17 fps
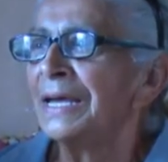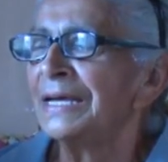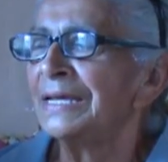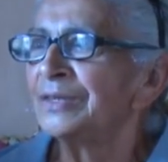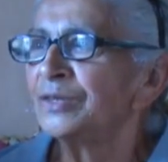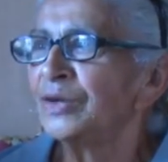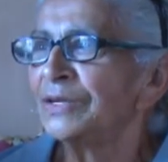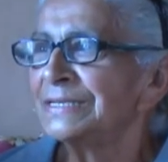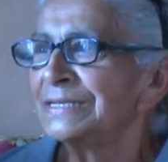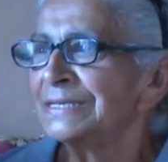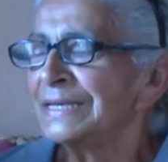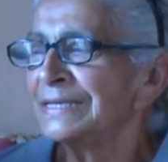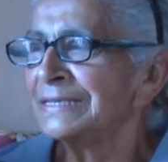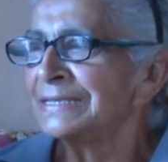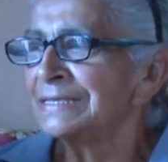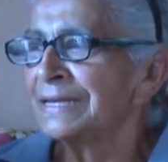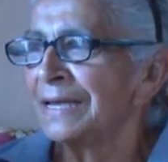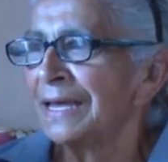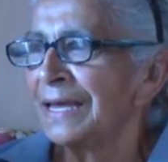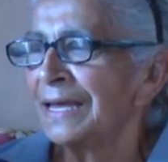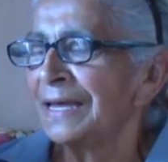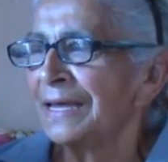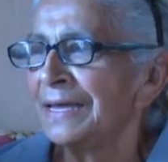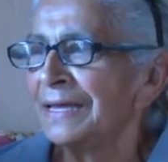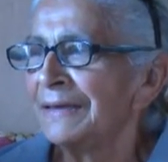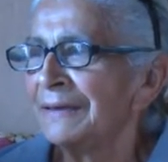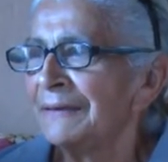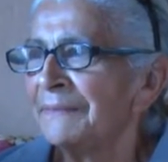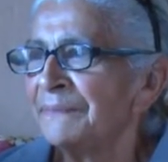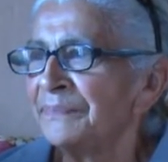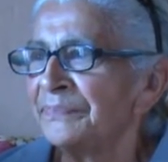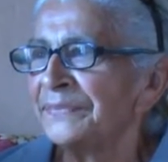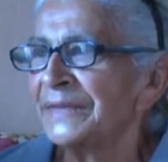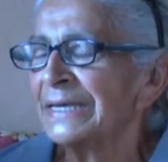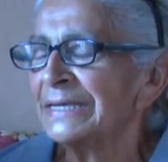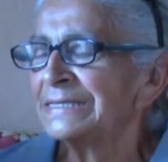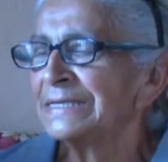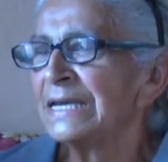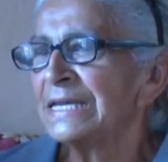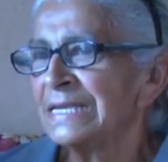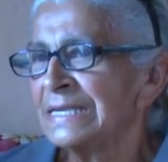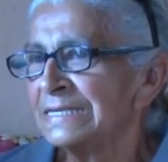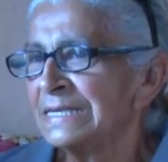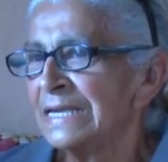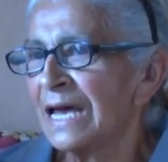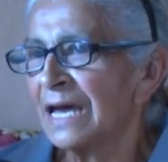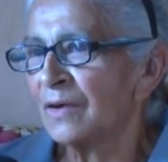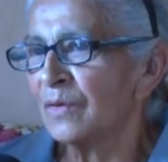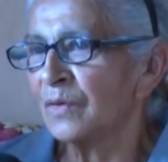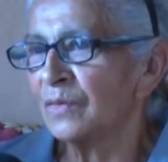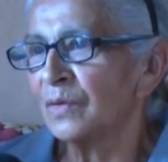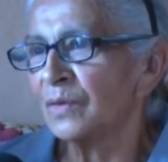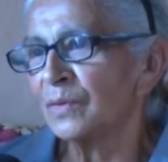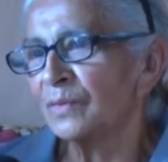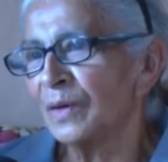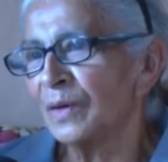Entonces, em, se iniciaron los